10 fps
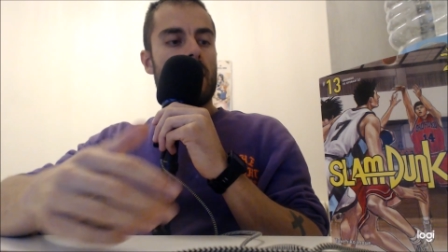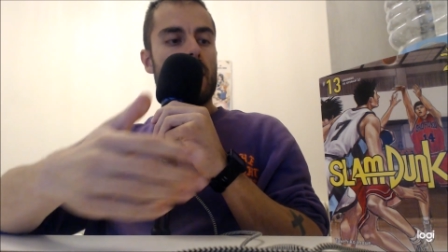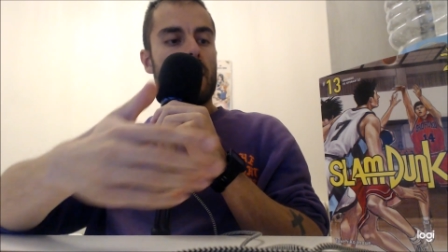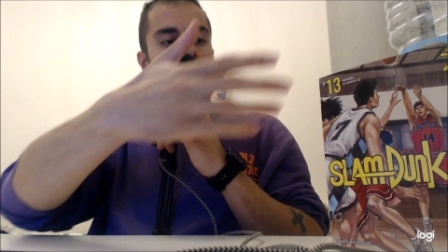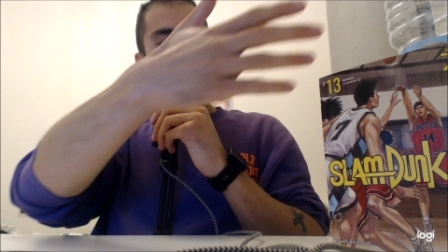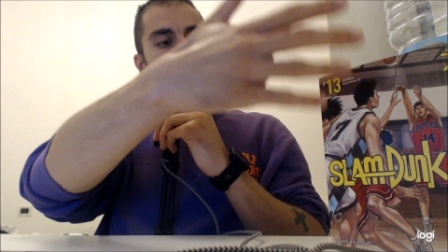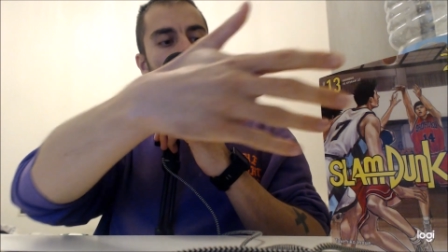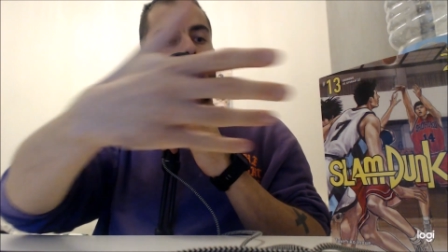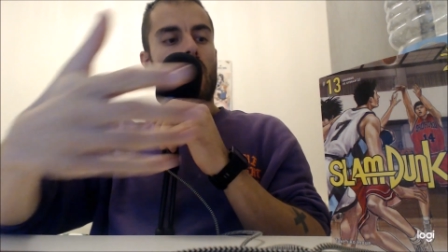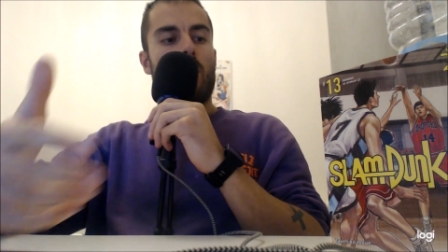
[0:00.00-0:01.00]
eh,
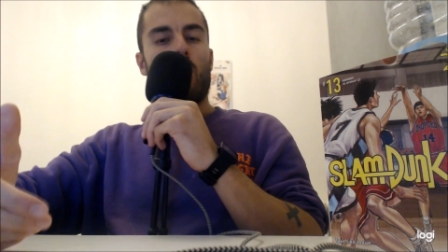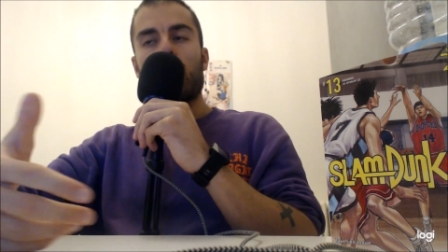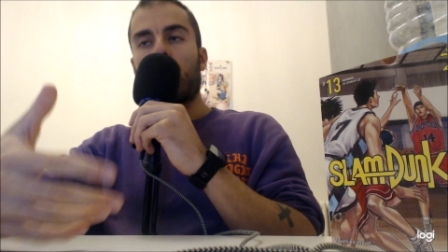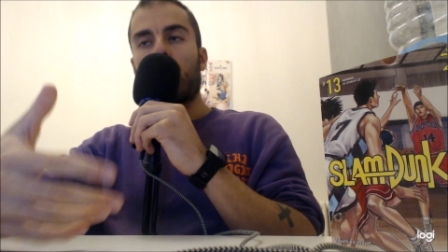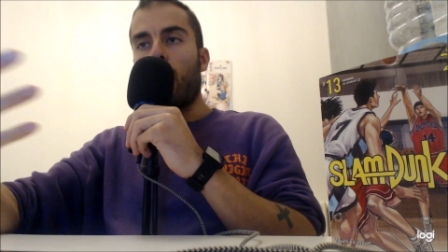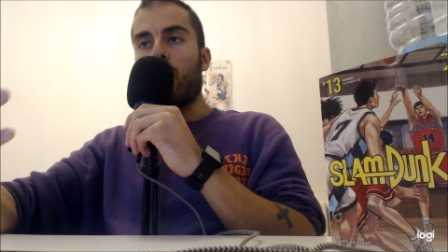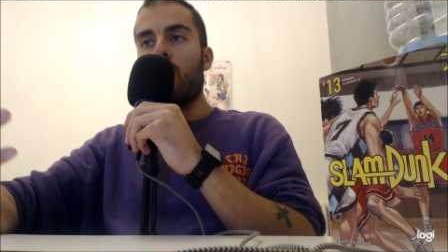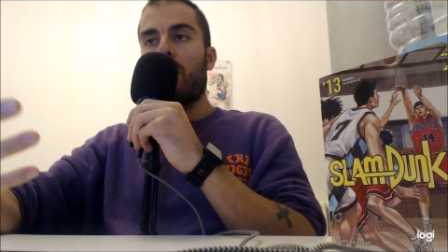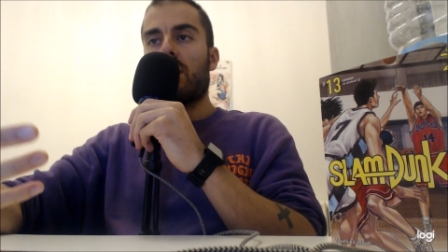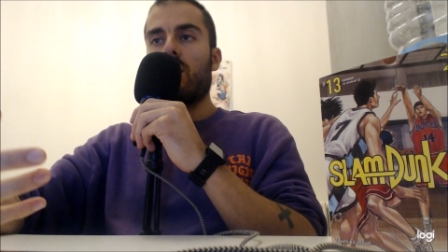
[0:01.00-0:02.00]
diciamo sfondo
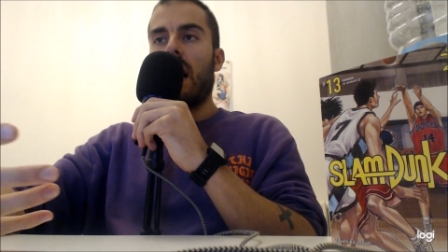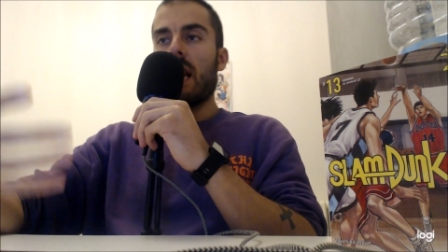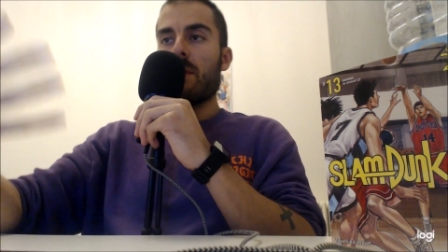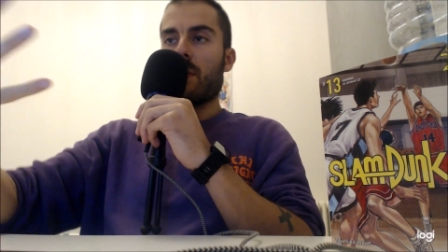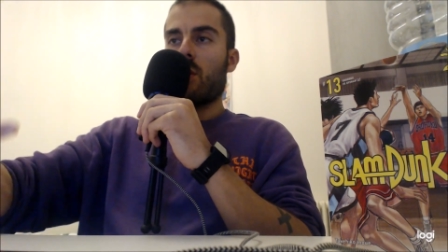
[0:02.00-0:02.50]
personale per